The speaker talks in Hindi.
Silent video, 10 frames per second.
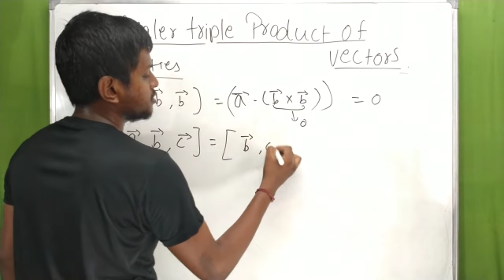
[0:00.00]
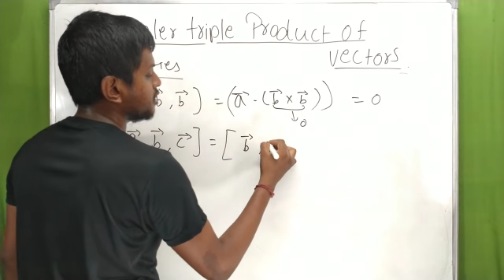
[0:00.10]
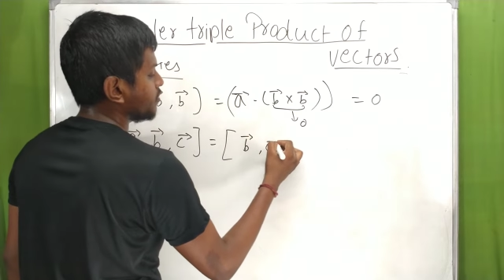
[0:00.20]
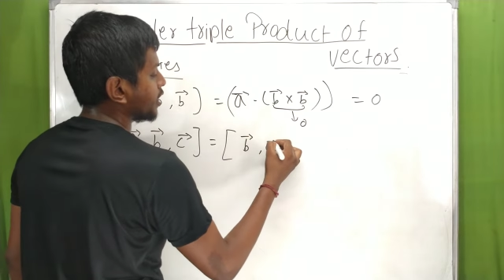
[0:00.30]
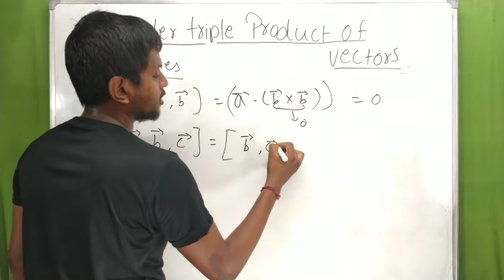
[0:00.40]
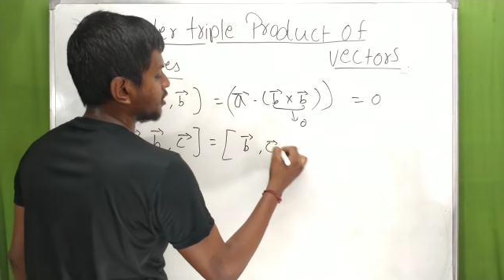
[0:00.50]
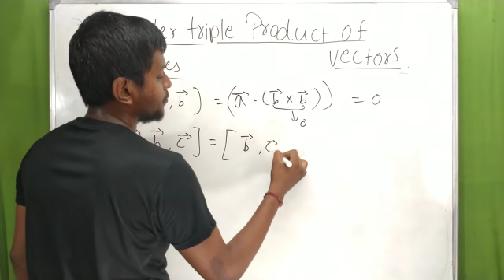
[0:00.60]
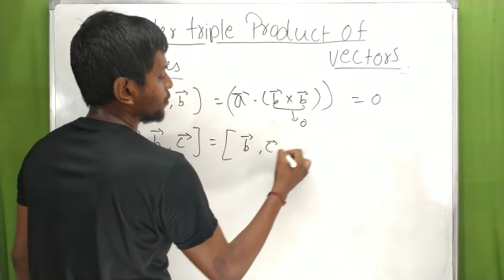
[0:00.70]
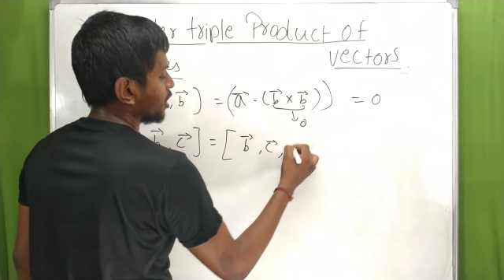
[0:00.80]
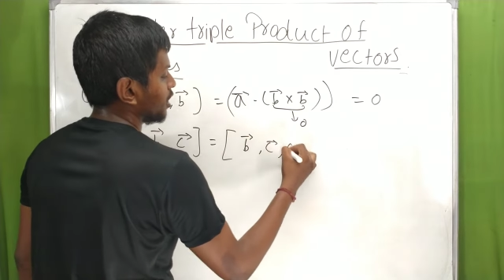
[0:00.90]
सी
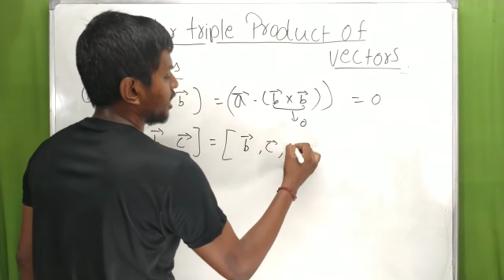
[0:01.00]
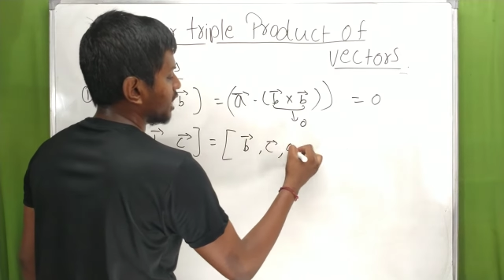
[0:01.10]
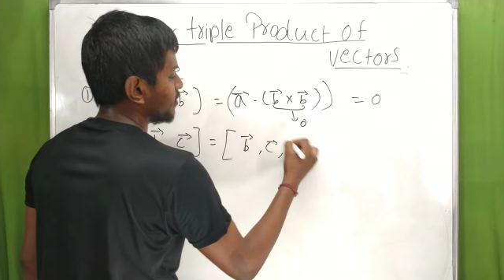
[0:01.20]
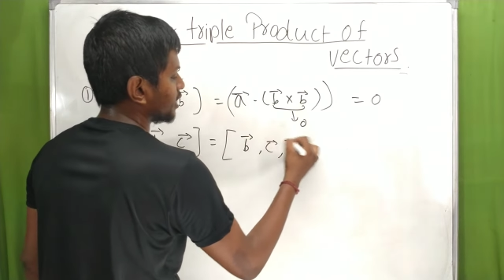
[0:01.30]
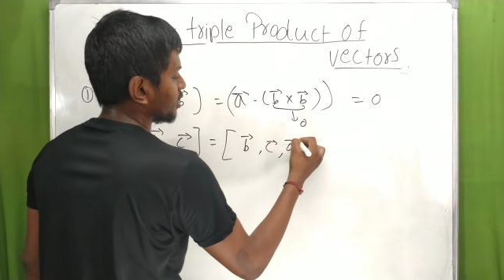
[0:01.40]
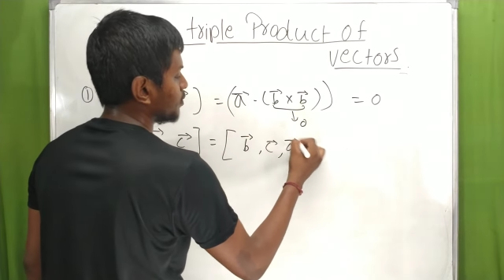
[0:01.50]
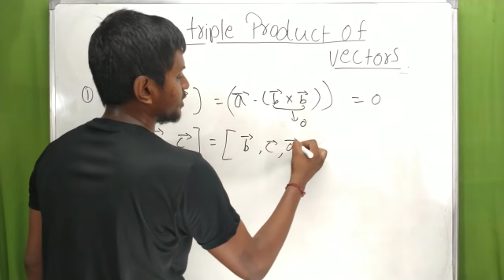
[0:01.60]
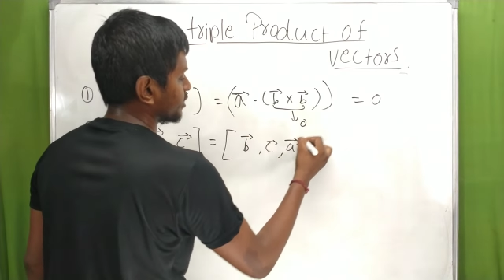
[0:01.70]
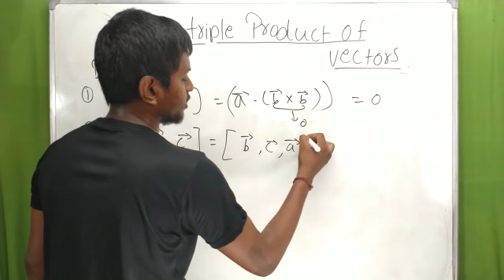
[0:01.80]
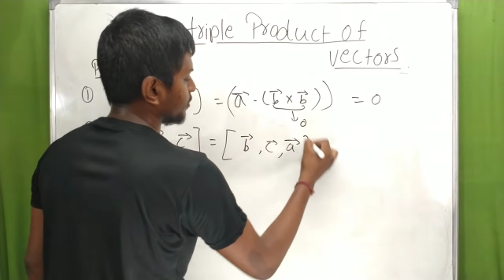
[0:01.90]
वेक्टर ए वेक्टर हम
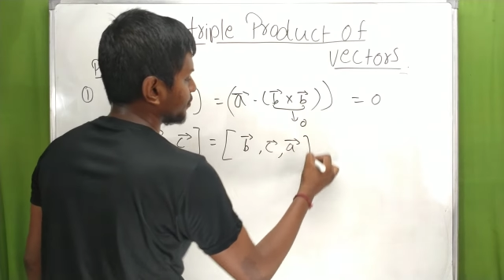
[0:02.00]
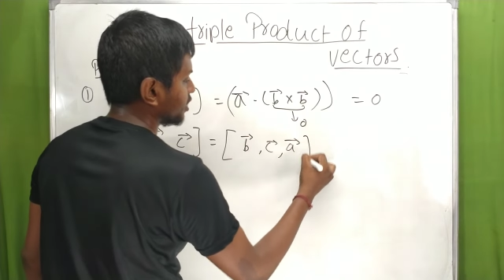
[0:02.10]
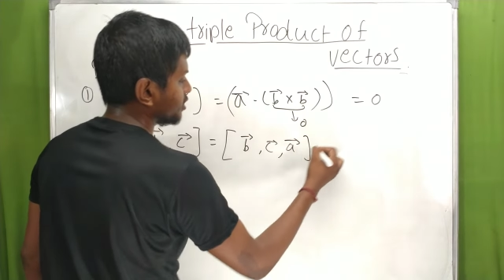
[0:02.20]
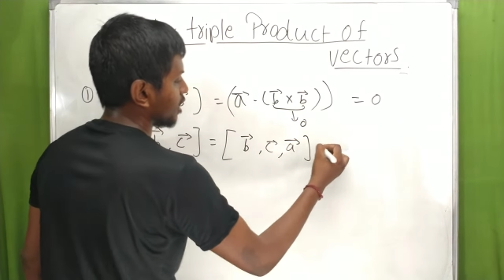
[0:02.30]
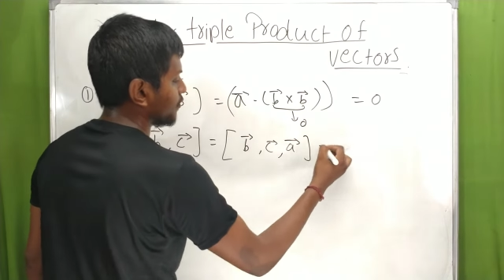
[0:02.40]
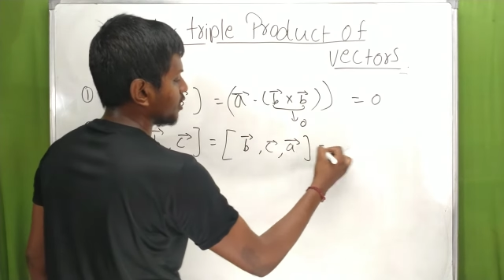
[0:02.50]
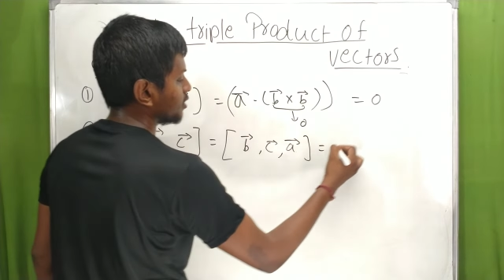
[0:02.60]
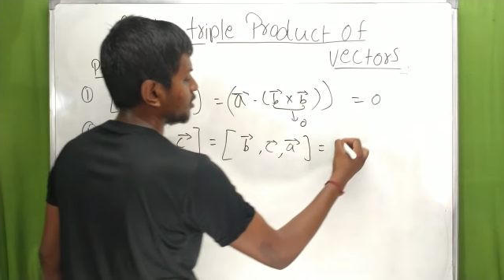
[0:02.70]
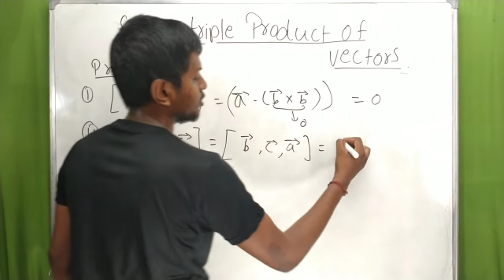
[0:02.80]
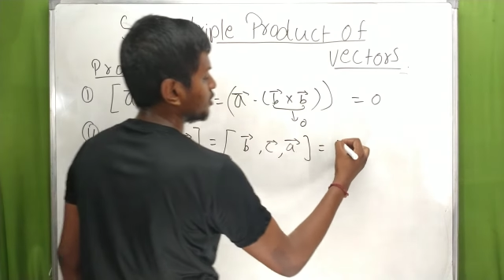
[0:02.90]
लिख सकते हैं या
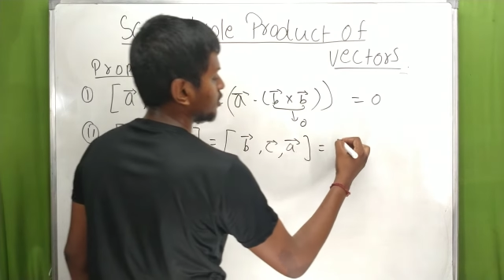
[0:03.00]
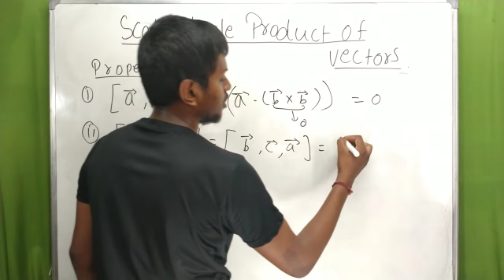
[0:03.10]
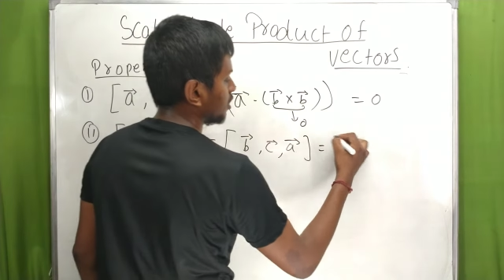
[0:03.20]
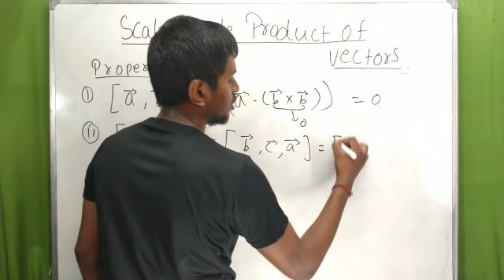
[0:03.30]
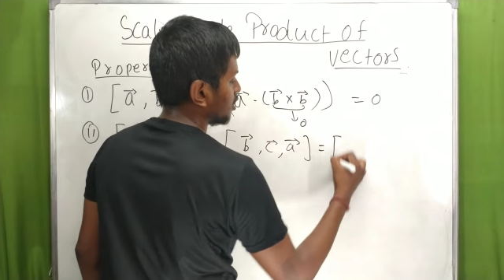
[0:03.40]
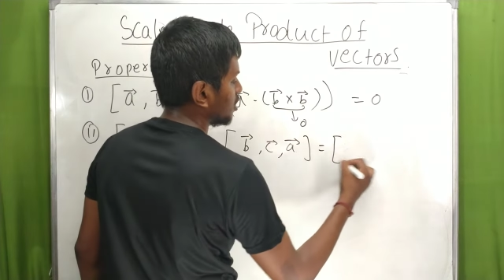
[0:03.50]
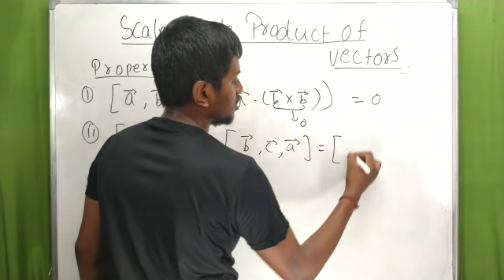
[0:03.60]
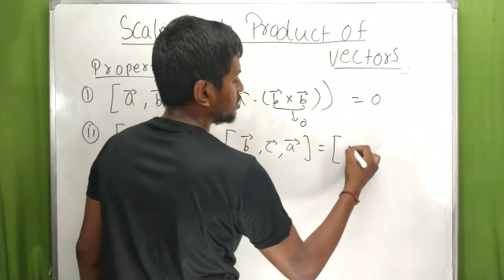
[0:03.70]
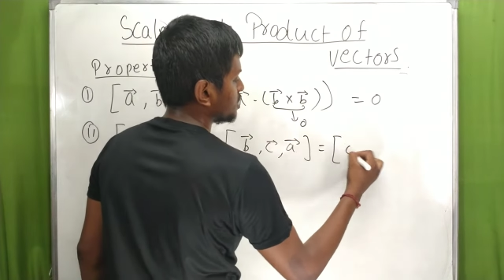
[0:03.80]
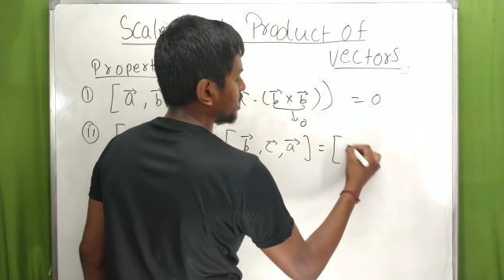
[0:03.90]
फिर
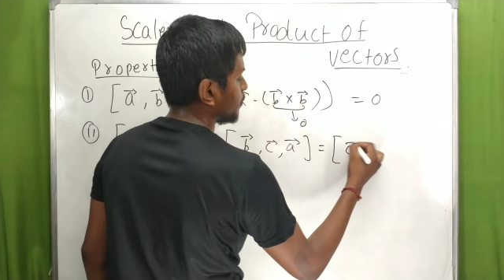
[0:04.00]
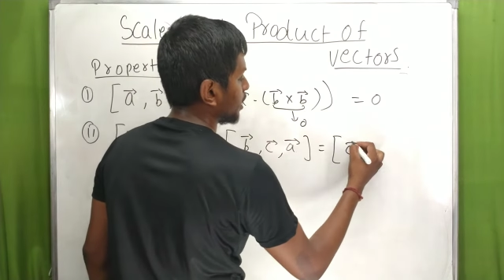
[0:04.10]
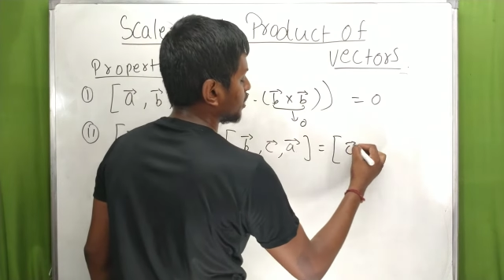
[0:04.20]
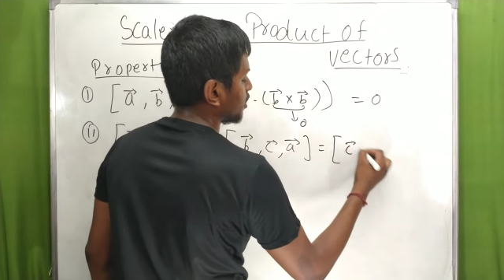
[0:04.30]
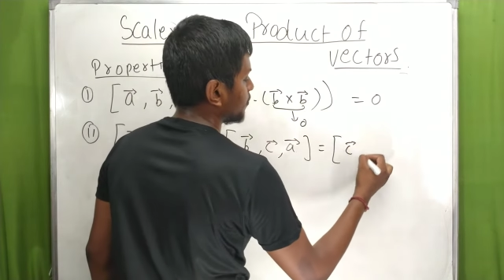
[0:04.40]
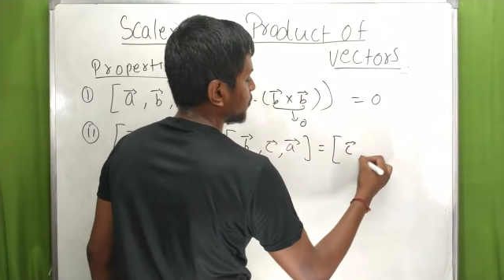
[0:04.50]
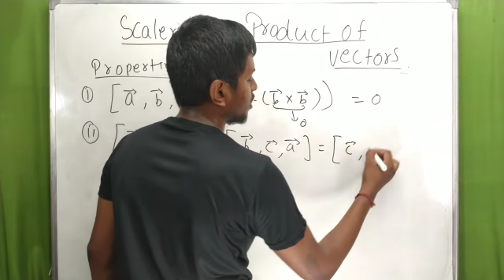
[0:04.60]
सी वेक्टर